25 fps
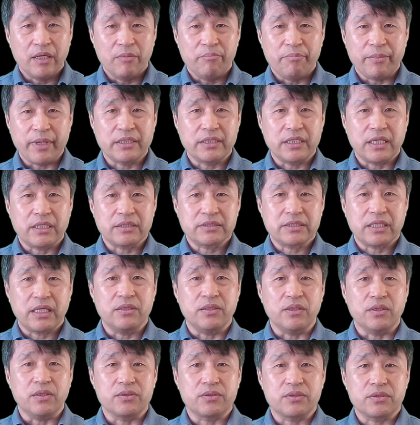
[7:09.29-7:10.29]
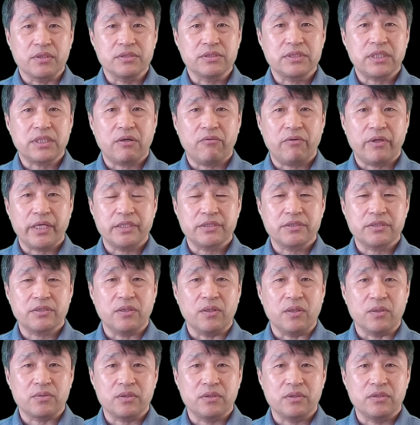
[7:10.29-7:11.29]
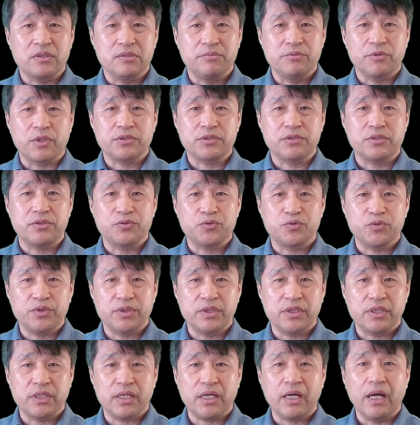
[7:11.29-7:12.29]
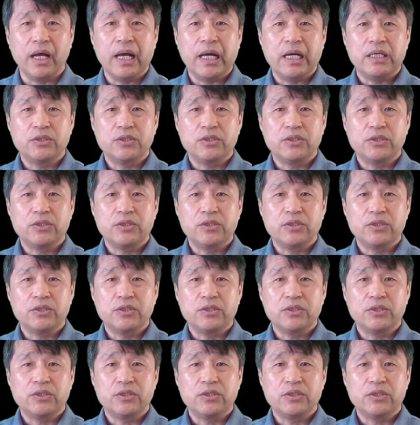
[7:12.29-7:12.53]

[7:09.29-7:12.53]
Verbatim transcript: 맥락상 어떤 상황에서 어떤 의미로 쓸 수 있는가